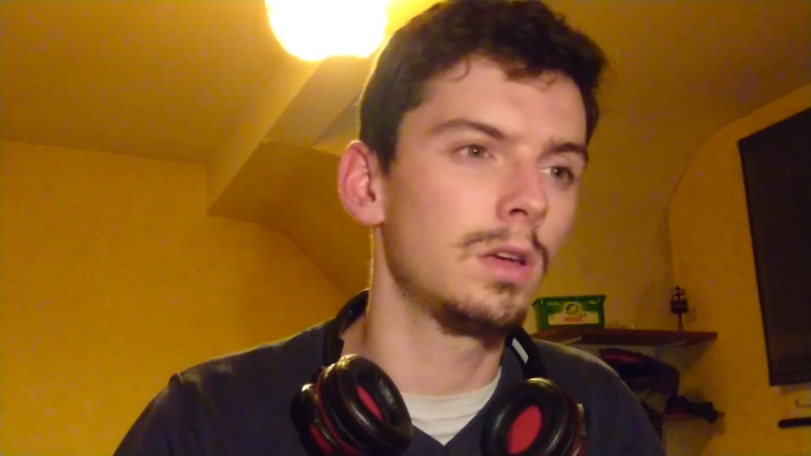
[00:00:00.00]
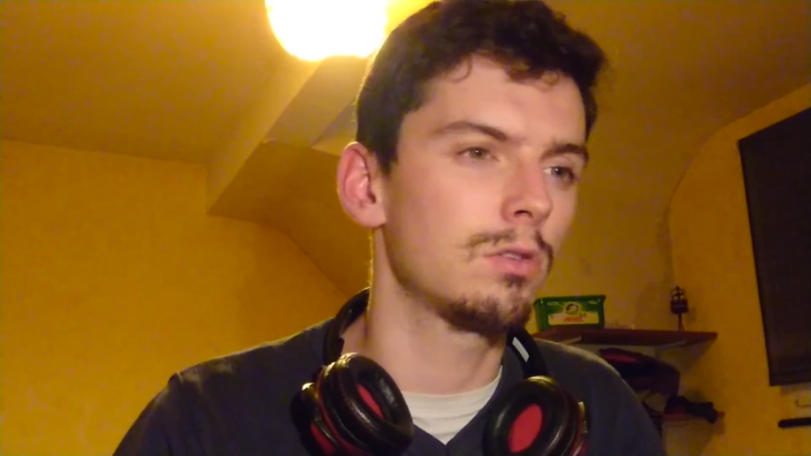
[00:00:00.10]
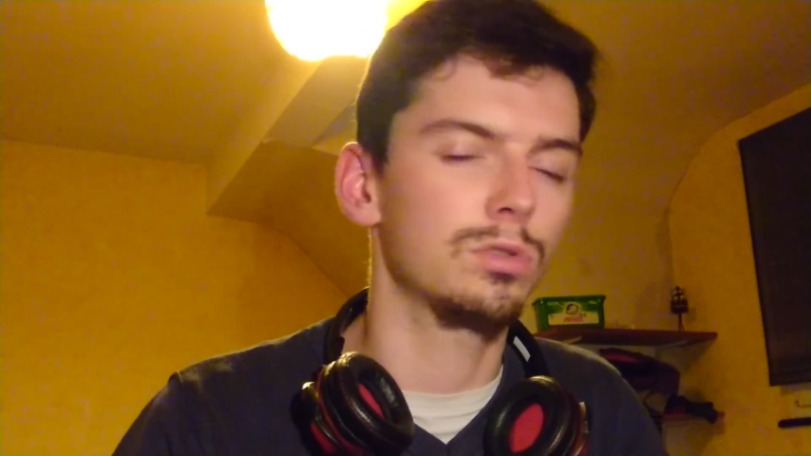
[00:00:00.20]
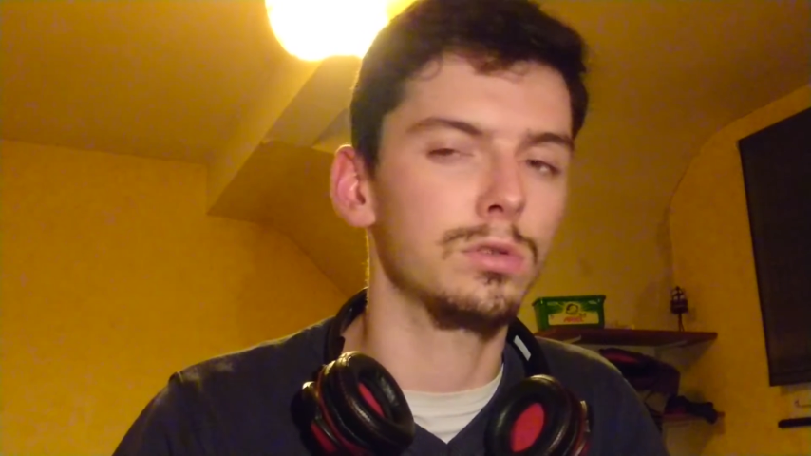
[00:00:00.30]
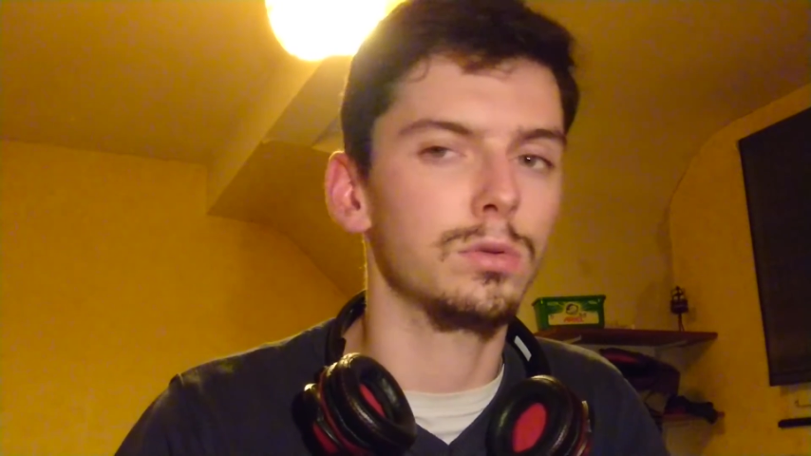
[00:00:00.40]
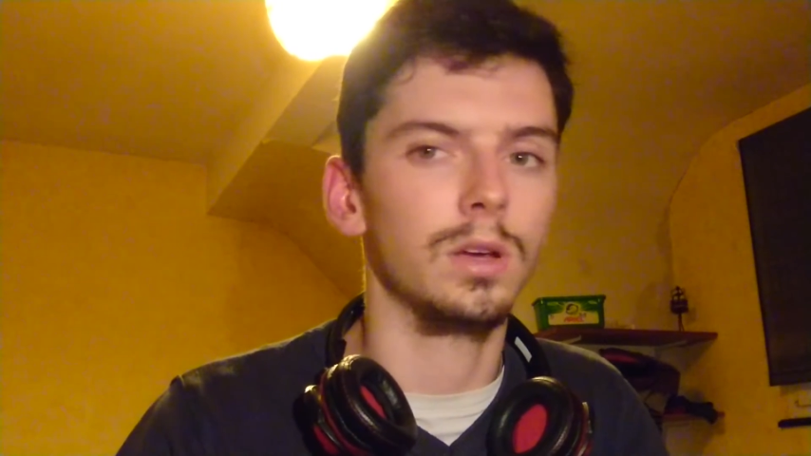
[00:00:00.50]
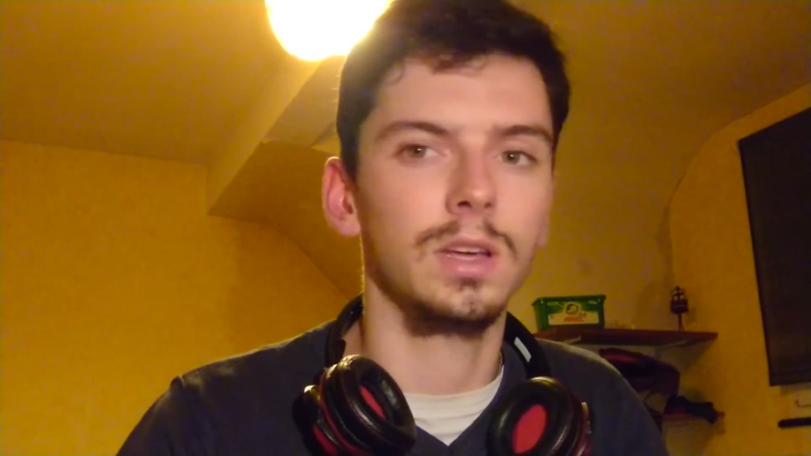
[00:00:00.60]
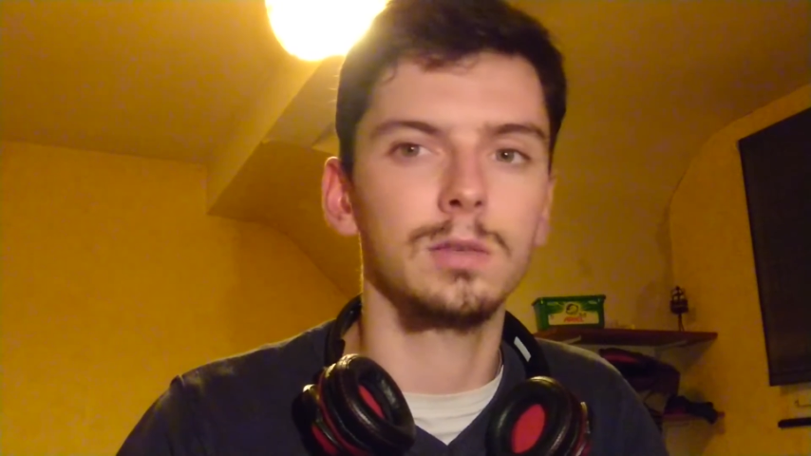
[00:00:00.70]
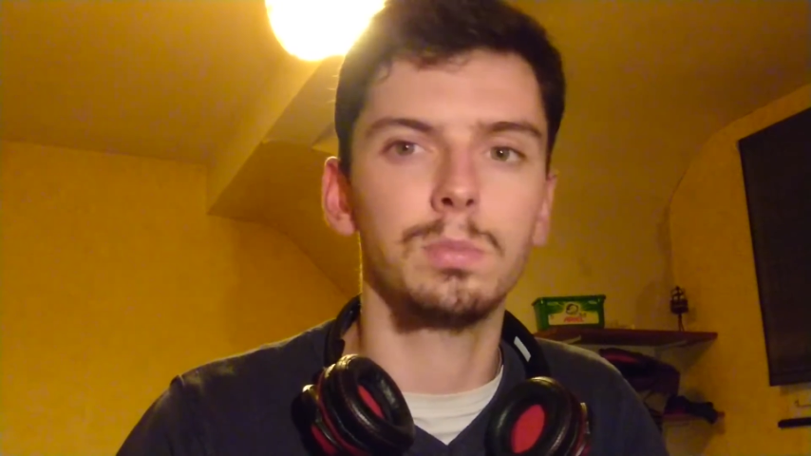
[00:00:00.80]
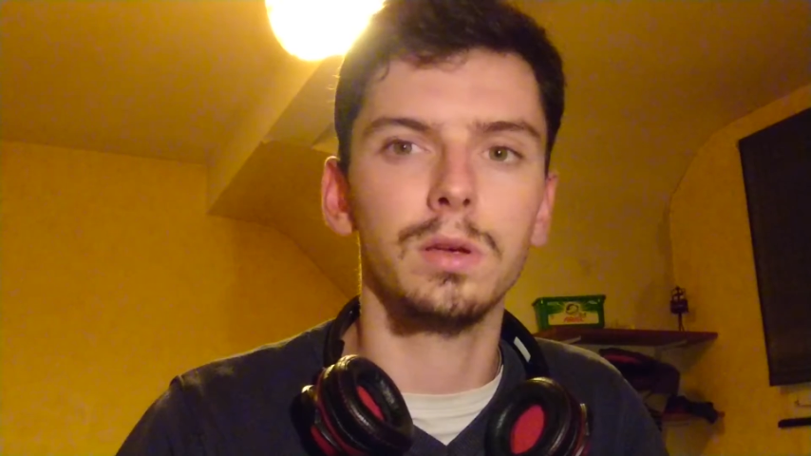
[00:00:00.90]
que ce soit
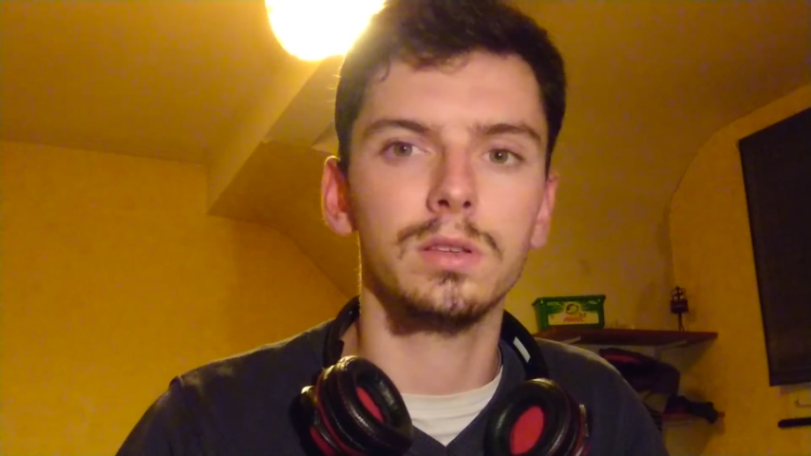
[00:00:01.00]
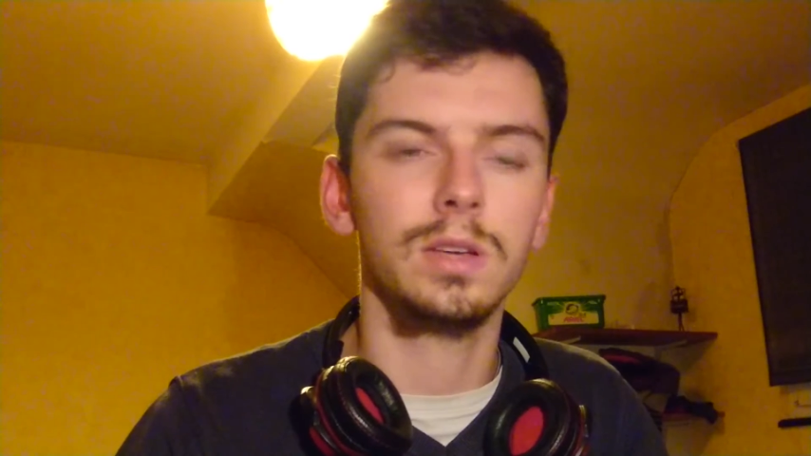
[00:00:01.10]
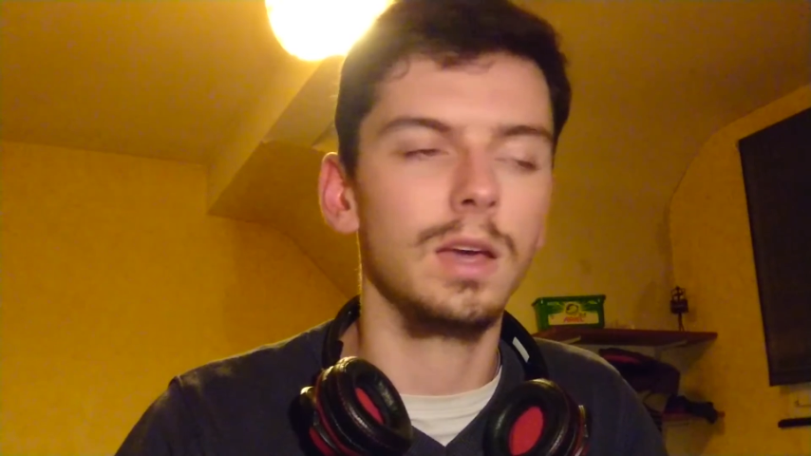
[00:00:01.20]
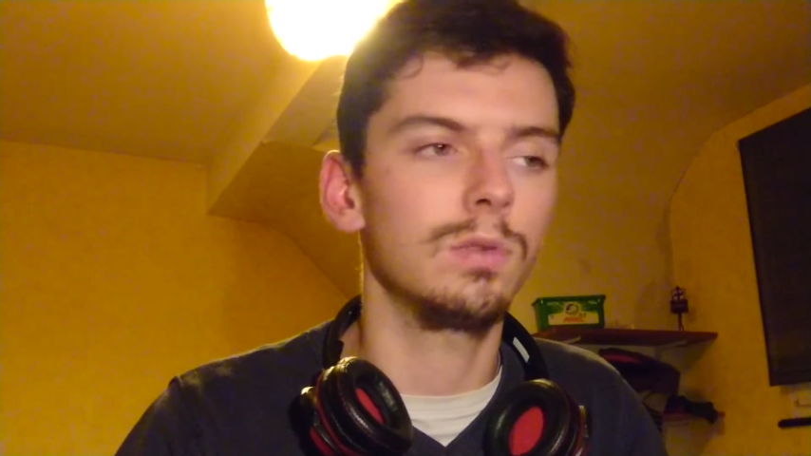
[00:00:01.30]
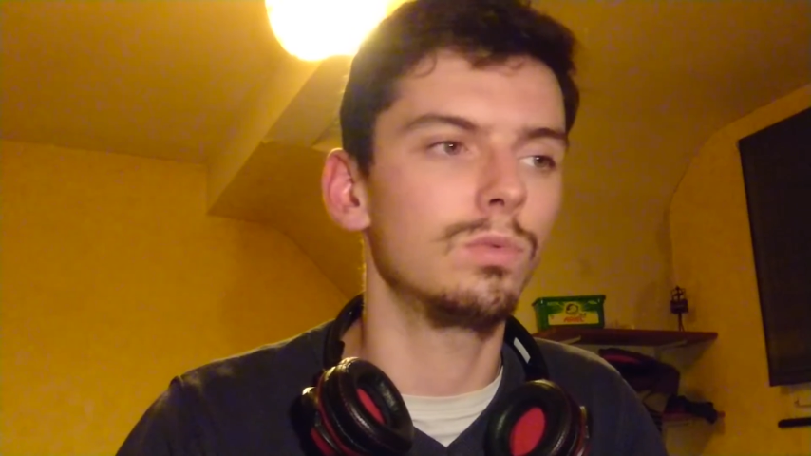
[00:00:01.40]
Sky